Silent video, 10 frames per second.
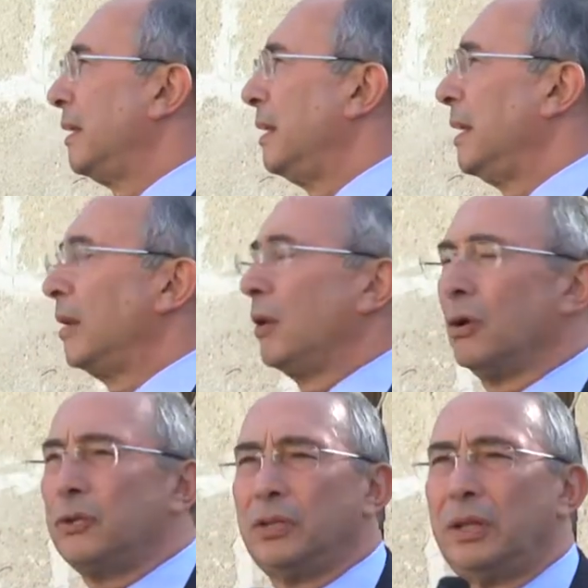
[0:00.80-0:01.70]
Si
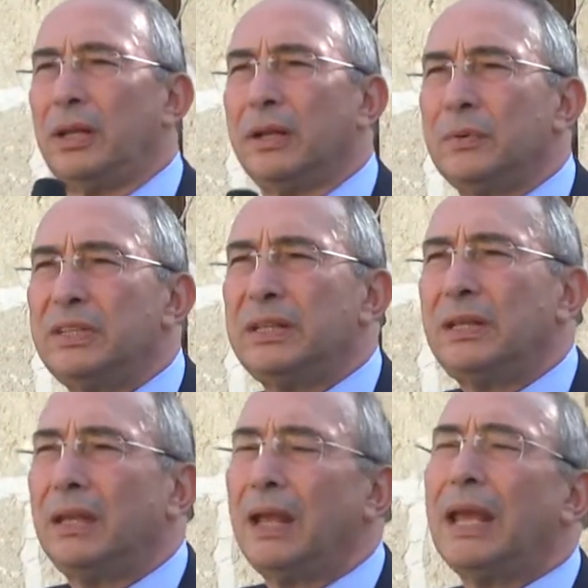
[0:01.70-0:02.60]
tratta di immobili
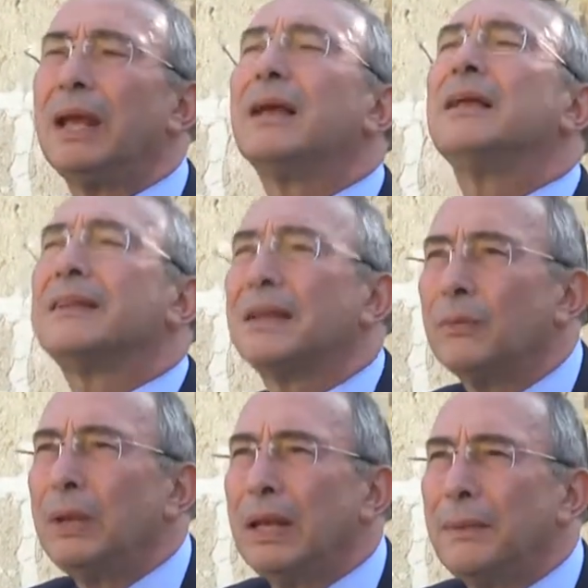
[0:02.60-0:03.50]
che sono stati
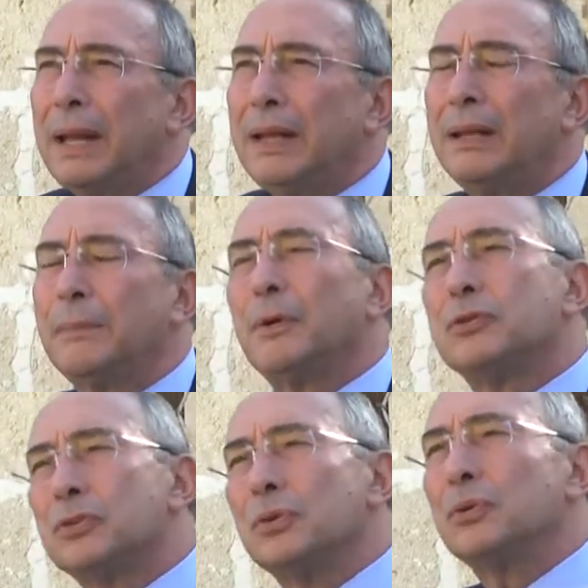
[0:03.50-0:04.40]
sottratti a Tommaso
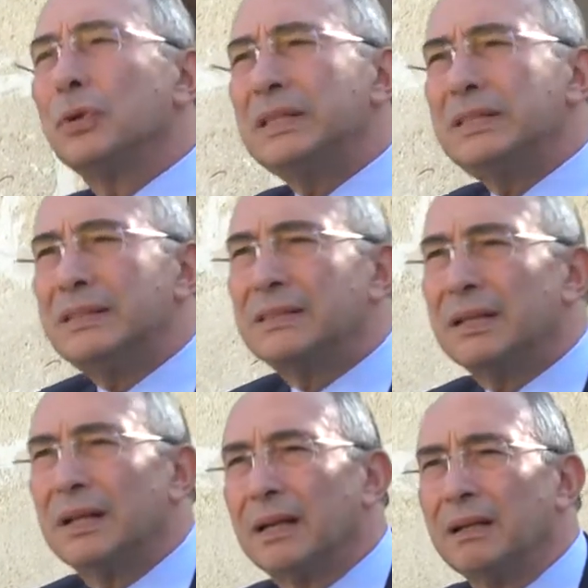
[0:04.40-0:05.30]
Coppola, Liborio
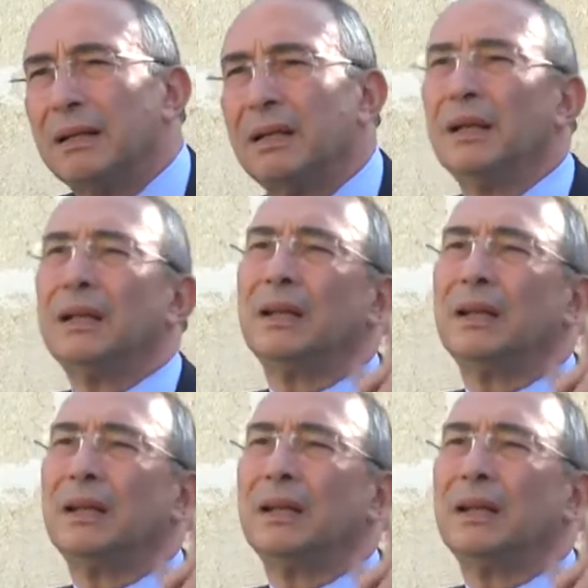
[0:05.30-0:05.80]
Pirrone,